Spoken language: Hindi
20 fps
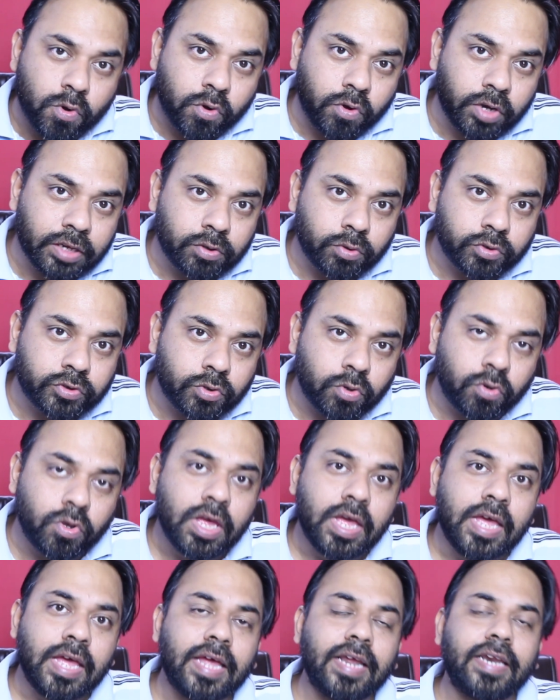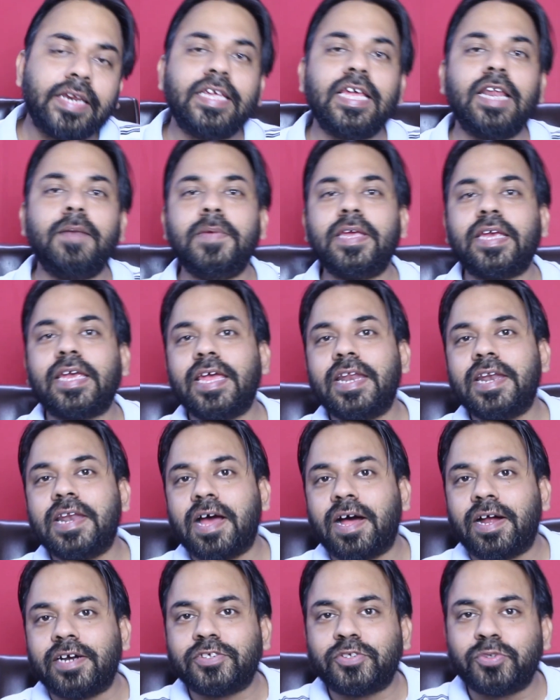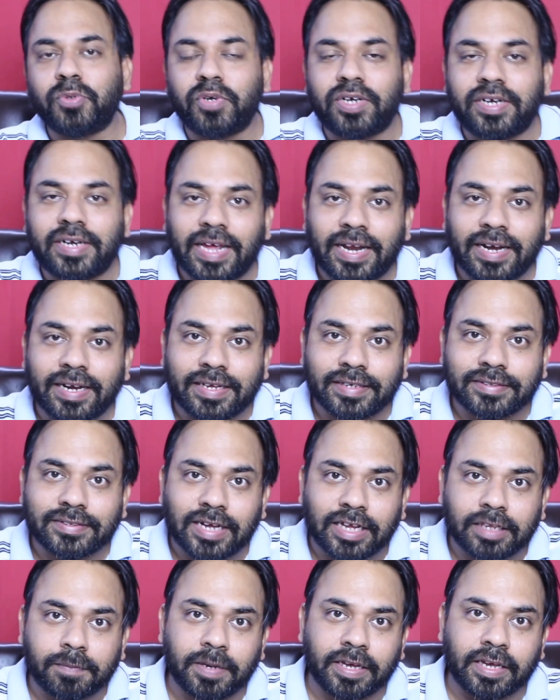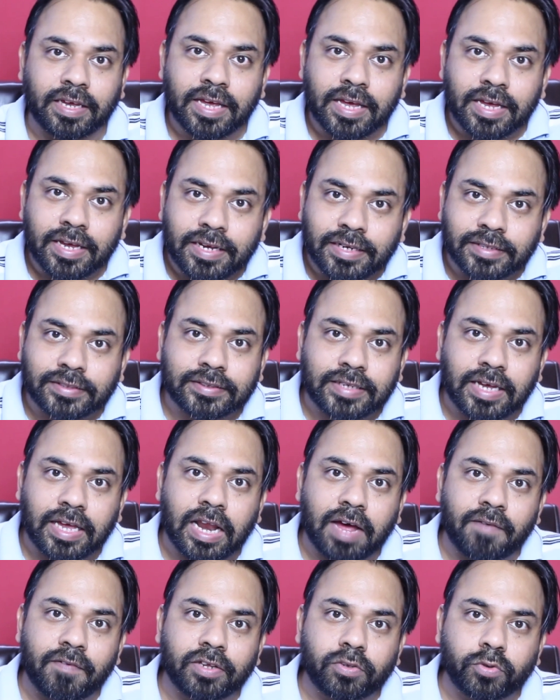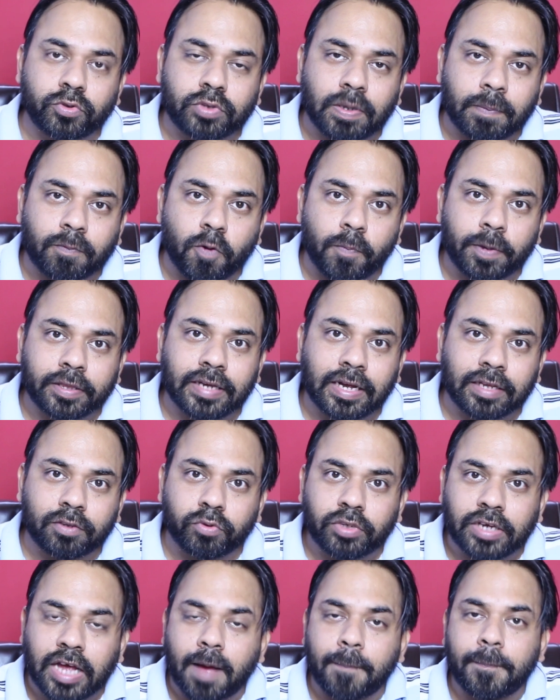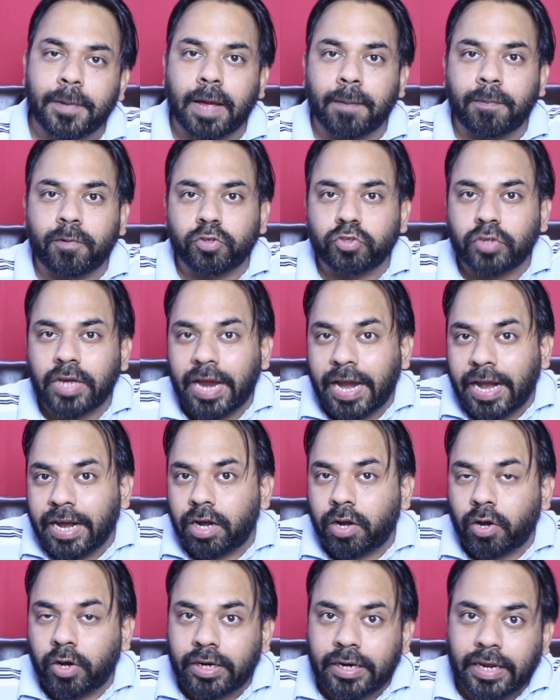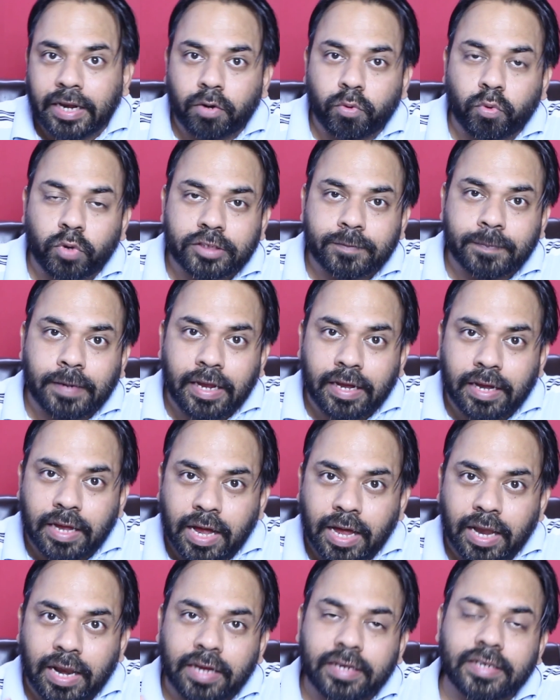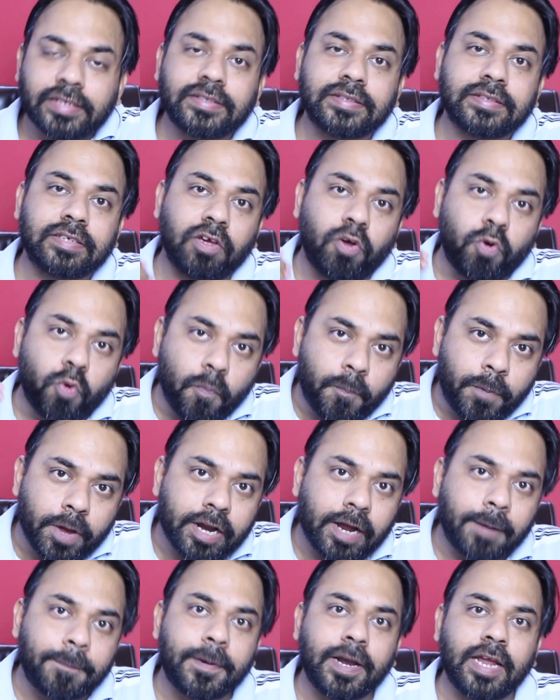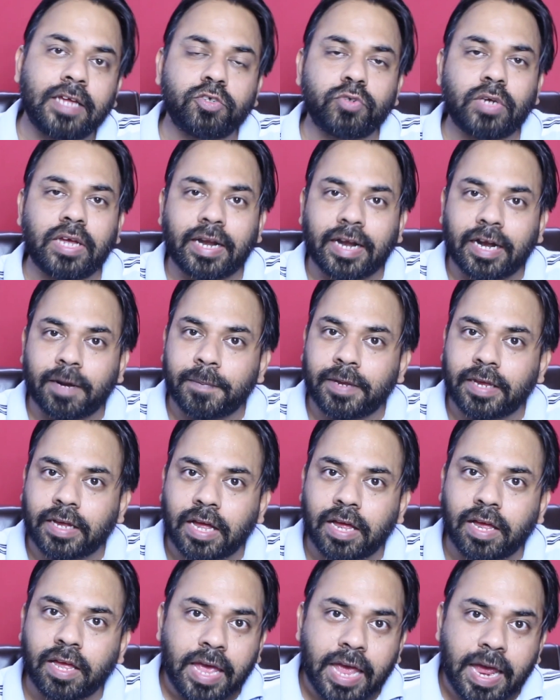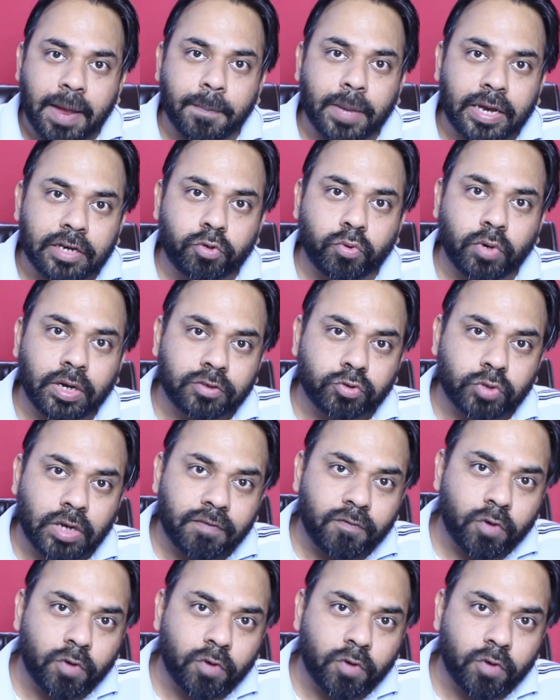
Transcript: होगी दोस्तों रियलमी के नार्जो टेन के साथ में इसके अलावा दोस्तों आपको बता दूँ यहाँ पे आपको जो है एंड्रॉयड टेन ओ मिलेगा हालांकि इसके ऊपर अपना जो है रेडमी का एम जो है